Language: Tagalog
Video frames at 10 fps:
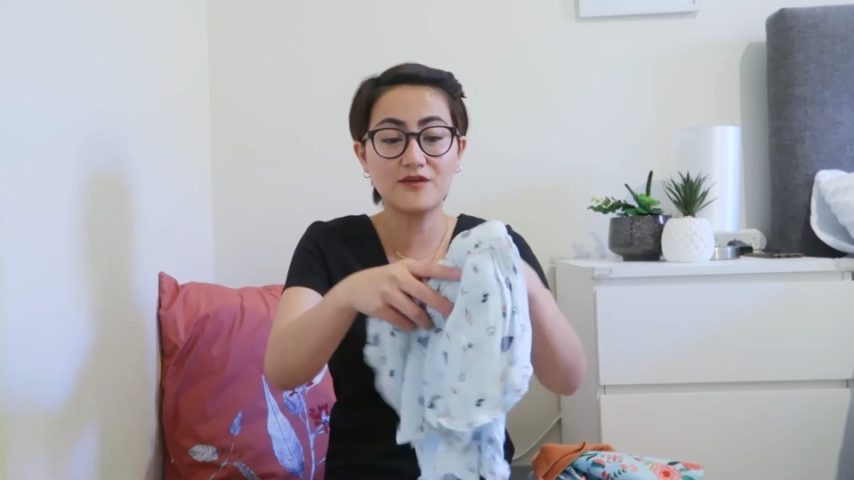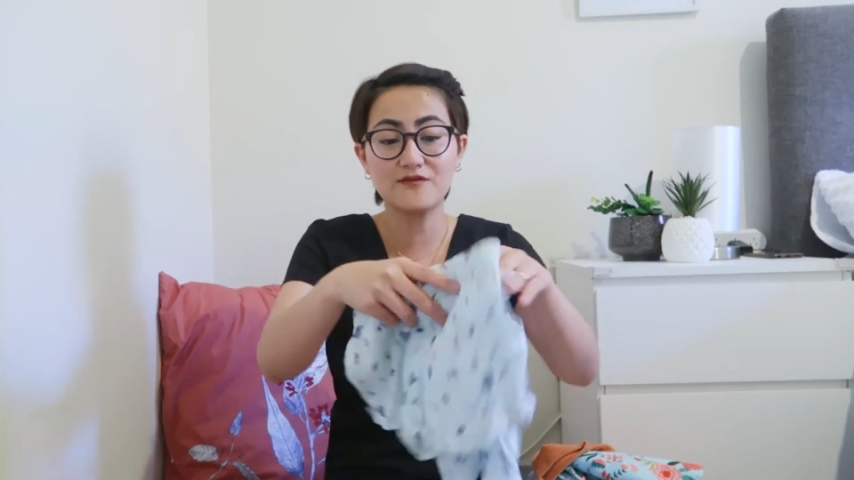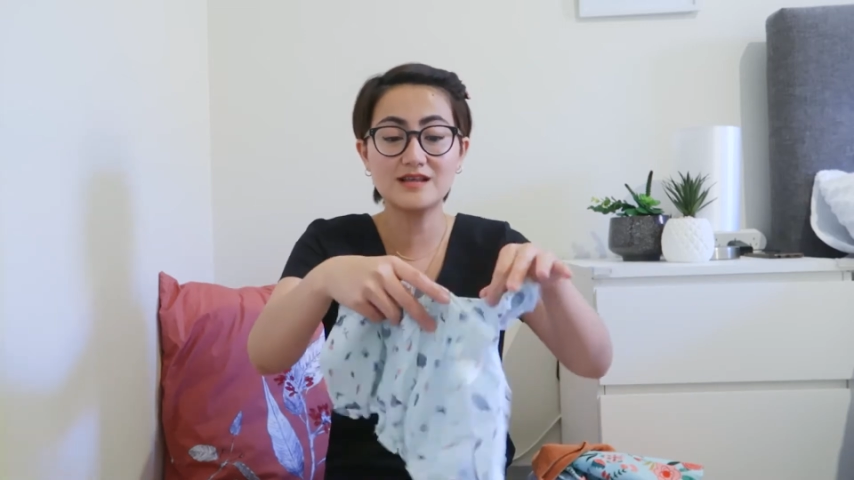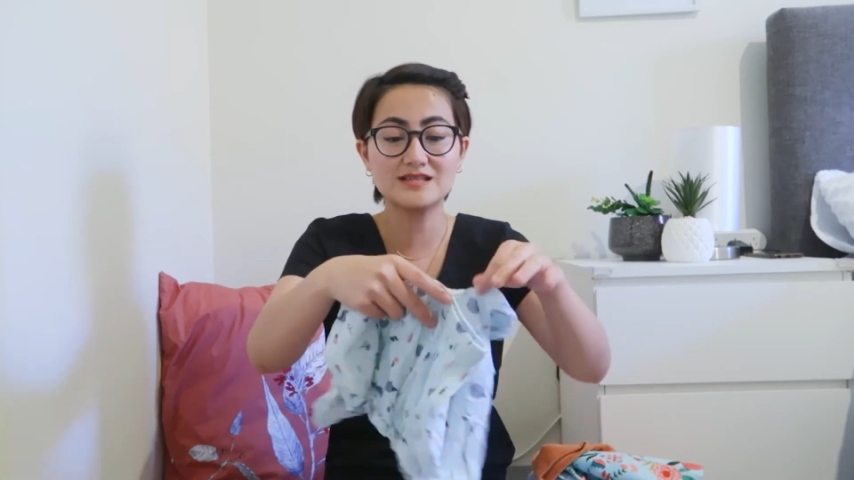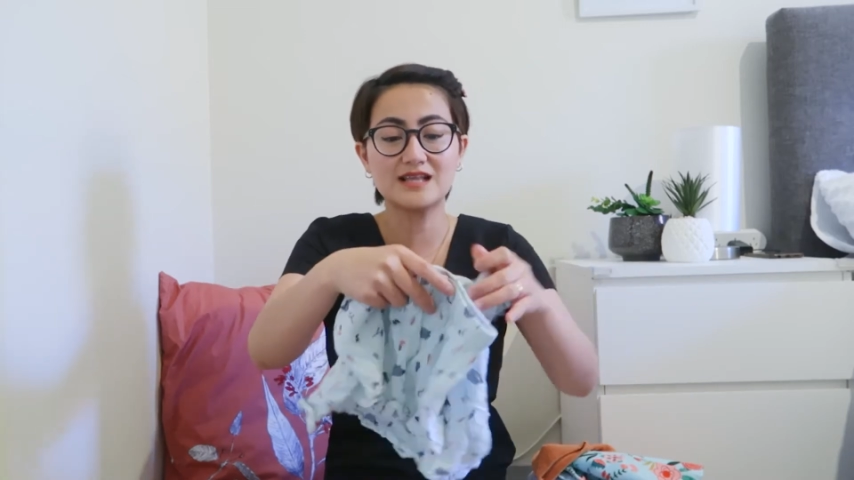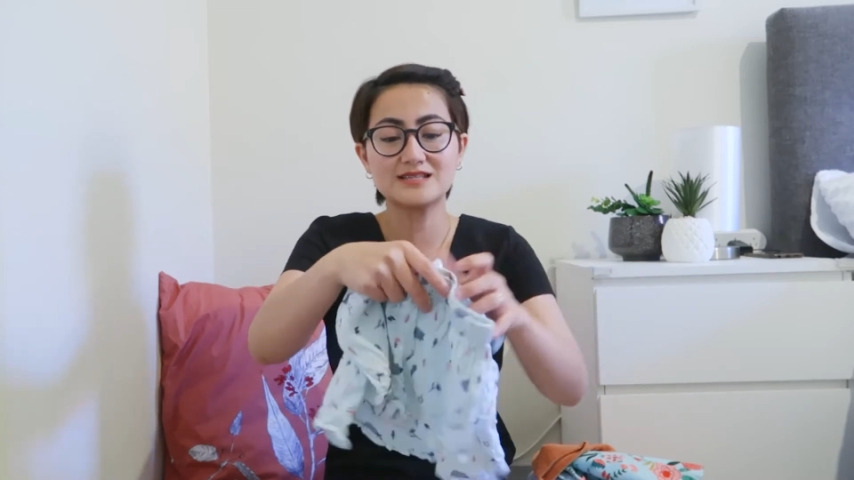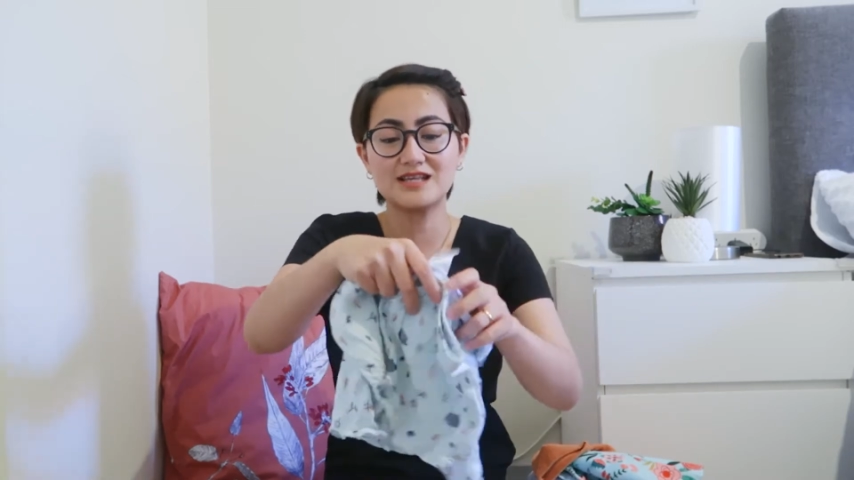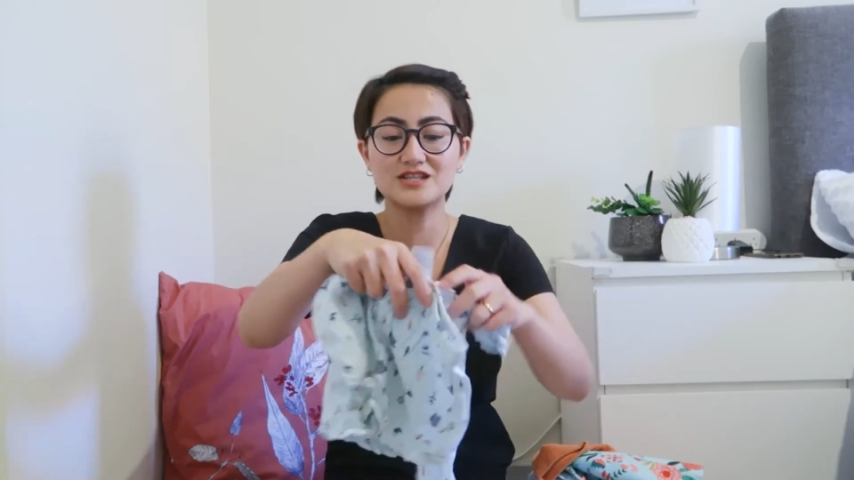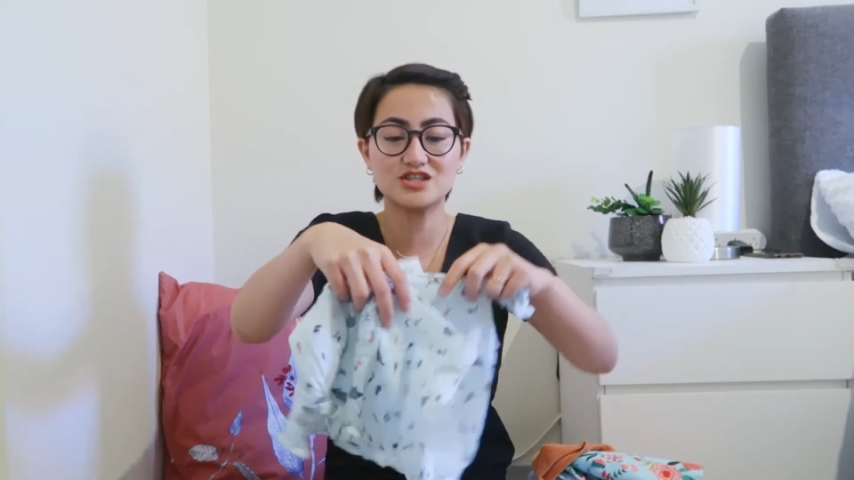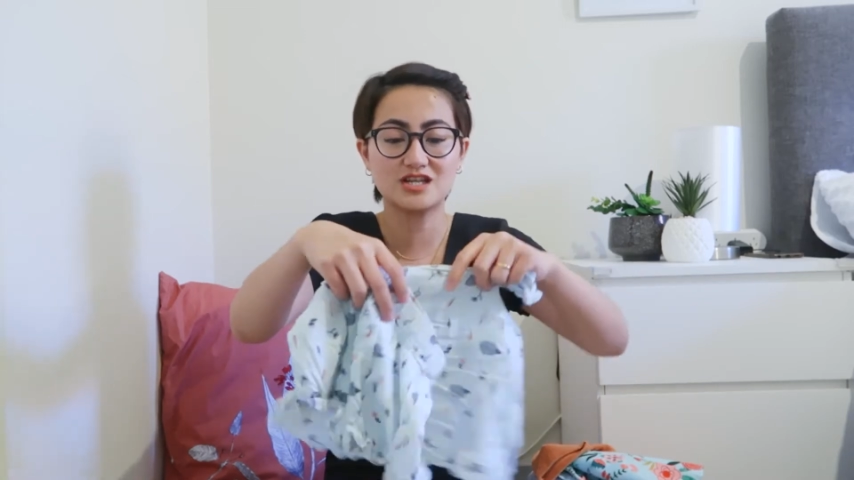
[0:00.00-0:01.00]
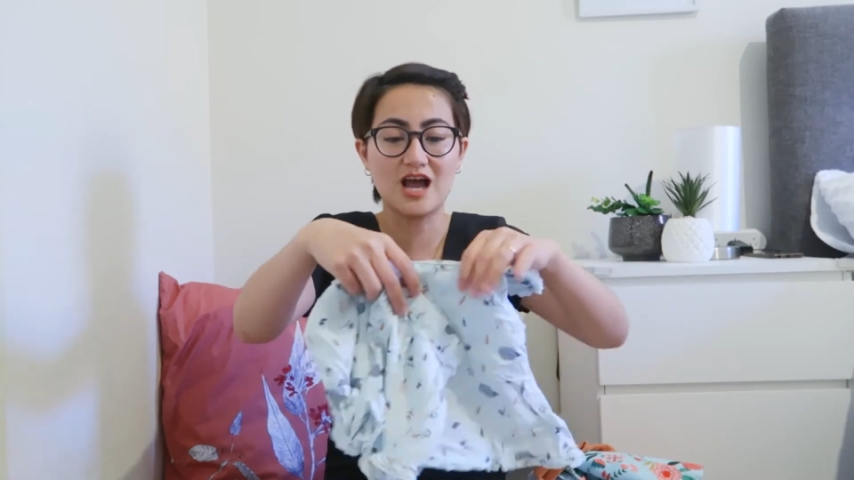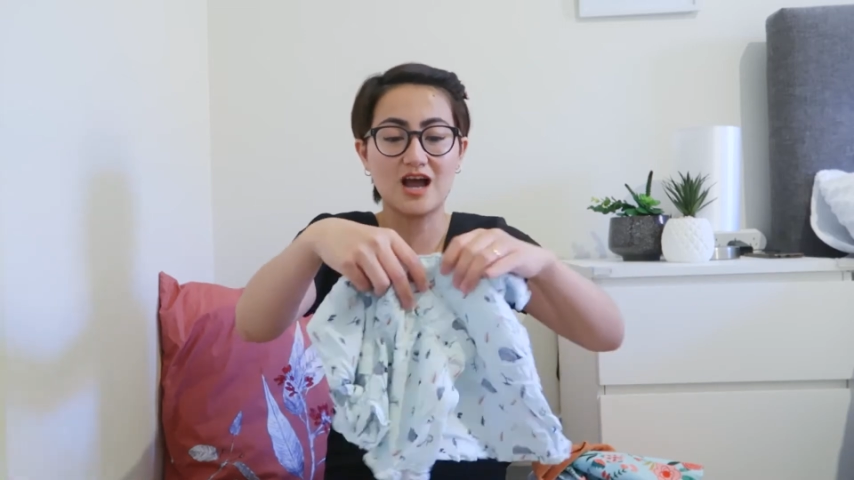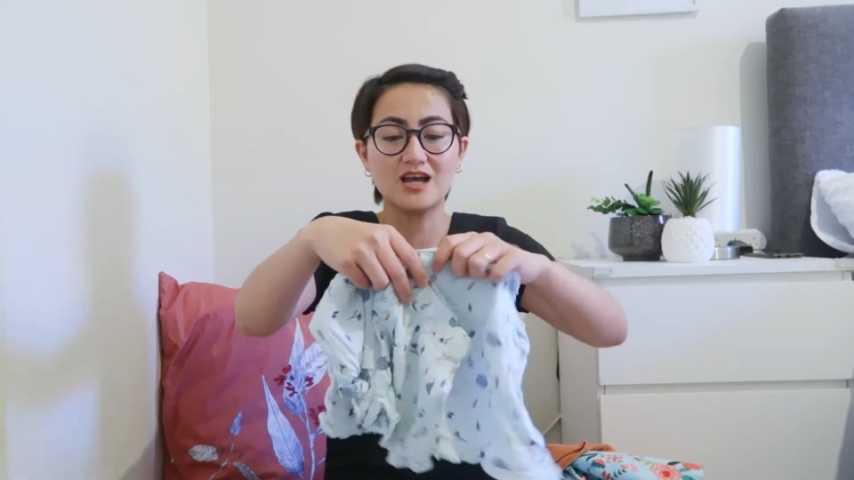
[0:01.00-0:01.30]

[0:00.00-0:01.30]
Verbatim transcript: 50 cents each lang.